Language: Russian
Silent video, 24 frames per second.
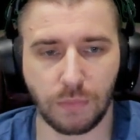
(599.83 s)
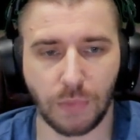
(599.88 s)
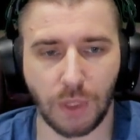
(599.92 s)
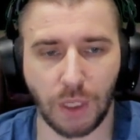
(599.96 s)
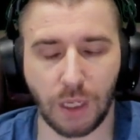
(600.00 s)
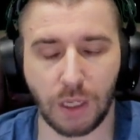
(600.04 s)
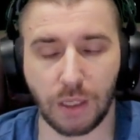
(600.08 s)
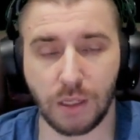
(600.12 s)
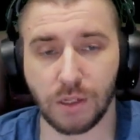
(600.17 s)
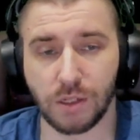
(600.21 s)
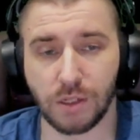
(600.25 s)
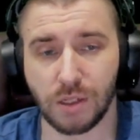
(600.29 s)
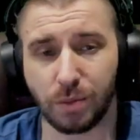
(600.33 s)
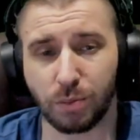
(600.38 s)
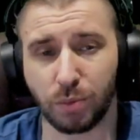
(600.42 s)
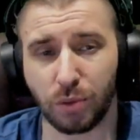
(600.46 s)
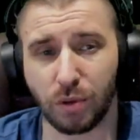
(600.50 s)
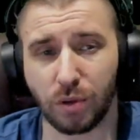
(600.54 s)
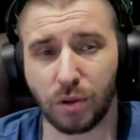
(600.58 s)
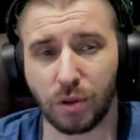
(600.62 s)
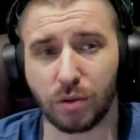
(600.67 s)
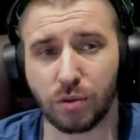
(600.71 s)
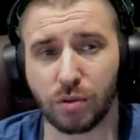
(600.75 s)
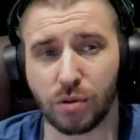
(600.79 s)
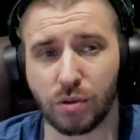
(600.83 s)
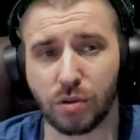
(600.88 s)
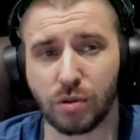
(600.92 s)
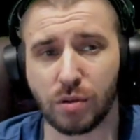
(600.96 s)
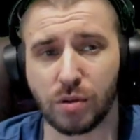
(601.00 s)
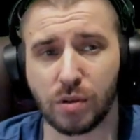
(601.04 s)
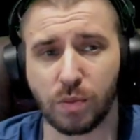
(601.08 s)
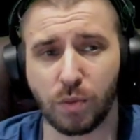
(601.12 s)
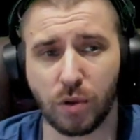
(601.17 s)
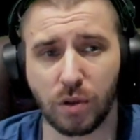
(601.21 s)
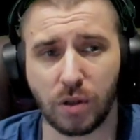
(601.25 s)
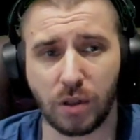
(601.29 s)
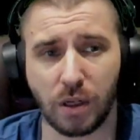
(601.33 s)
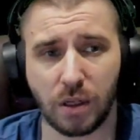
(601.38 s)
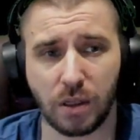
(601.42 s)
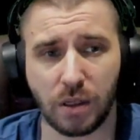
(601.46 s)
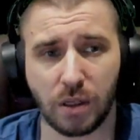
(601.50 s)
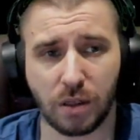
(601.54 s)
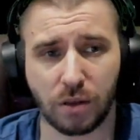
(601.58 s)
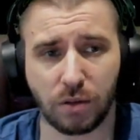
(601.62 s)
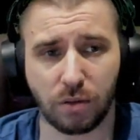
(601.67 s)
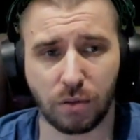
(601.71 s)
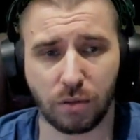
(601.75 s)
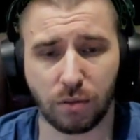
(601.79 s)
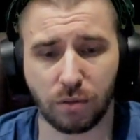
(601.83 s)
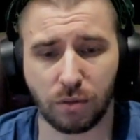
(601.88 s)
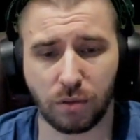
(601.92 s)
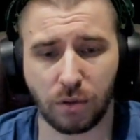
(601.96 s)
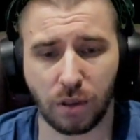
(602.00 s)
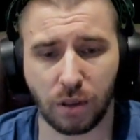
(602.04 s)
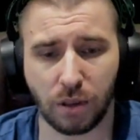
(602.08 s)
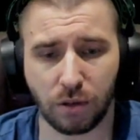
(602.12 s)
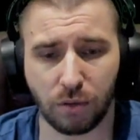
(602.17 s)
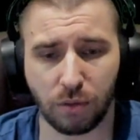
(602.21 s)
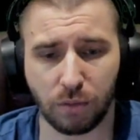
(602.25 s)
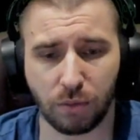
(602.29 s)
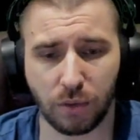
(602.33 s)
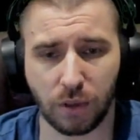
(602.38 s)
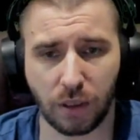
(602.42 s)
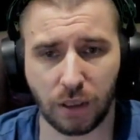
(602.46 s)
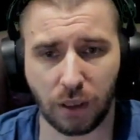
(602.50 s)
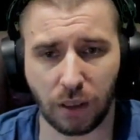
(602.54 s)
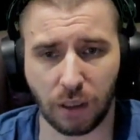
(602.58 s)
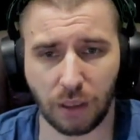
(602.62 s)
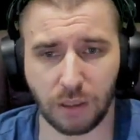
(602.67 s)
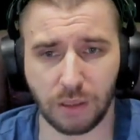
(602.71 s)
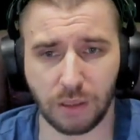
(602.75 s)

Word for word: Конечно, плохо то, что смотра нету, но я думаю, это